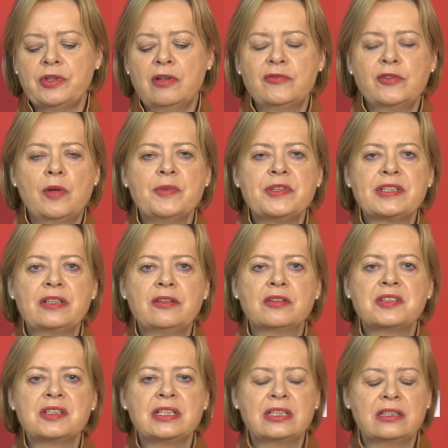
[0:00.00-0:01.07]
darauf komme ich dann noch
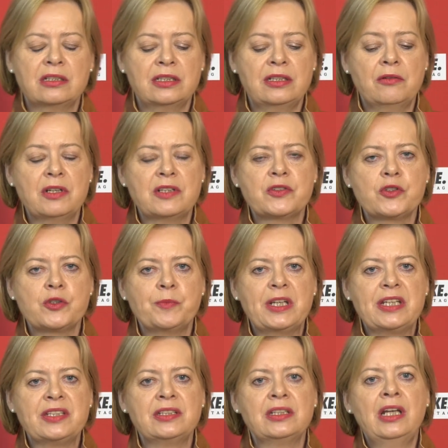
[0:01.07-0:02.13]
genauer zu
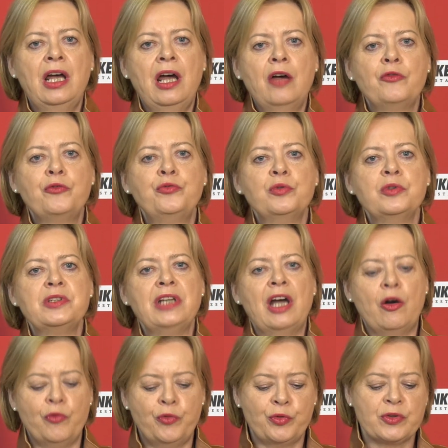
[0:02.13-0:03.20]
sprechen, für die
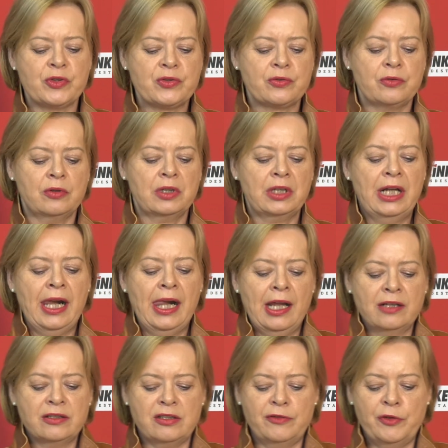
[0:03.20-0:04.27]
Aufrüstung
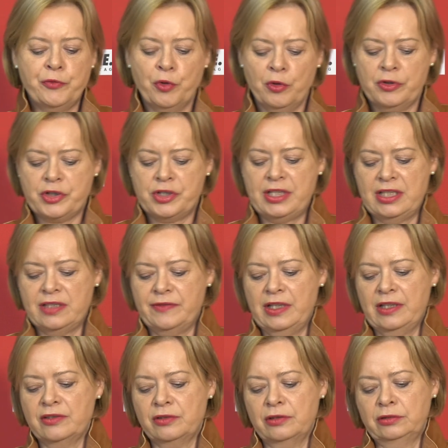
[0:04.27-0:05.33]
zur Verfügung gestellt
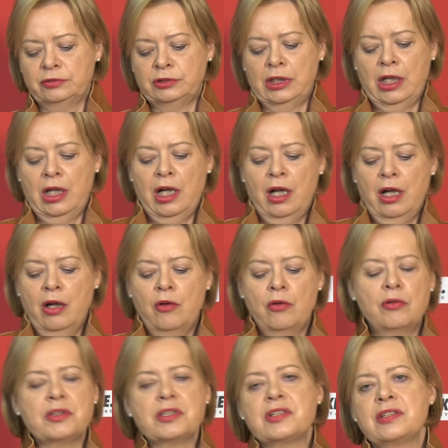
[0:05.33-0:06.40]
werden sollen.
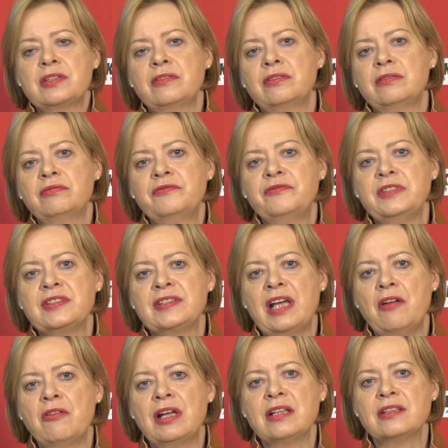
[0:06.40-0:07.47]
Und ich
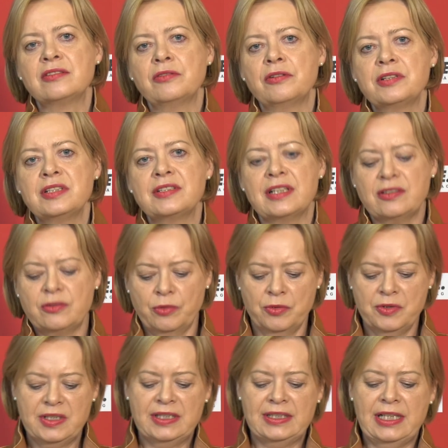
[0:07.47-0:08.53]
sage auch ganz deutlich, das
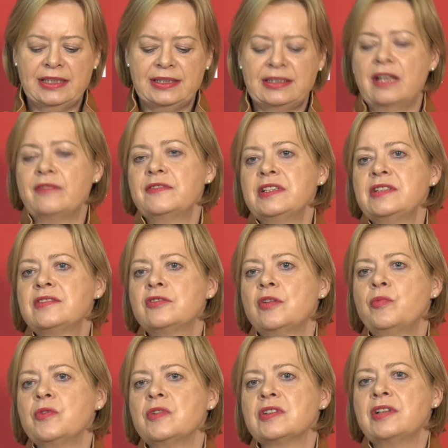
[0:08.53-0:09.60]
Grundgesetz darf nicht zur
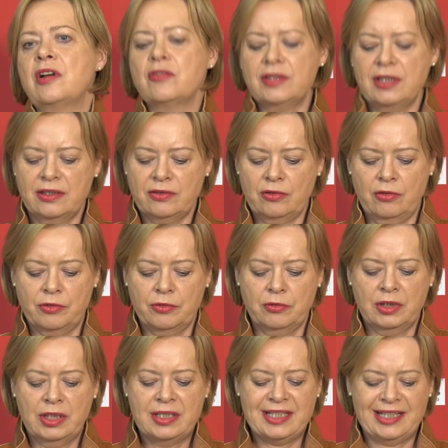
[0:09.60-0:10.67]

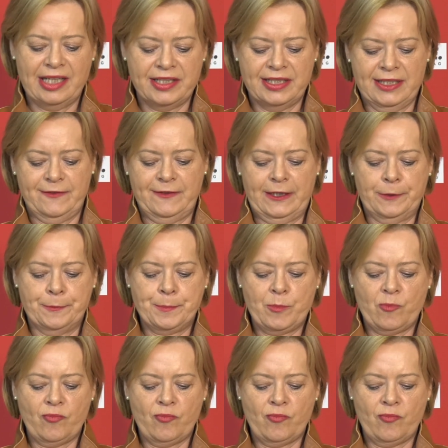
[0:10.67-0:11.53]
Bundeshaushaltsordnung degradiert werden.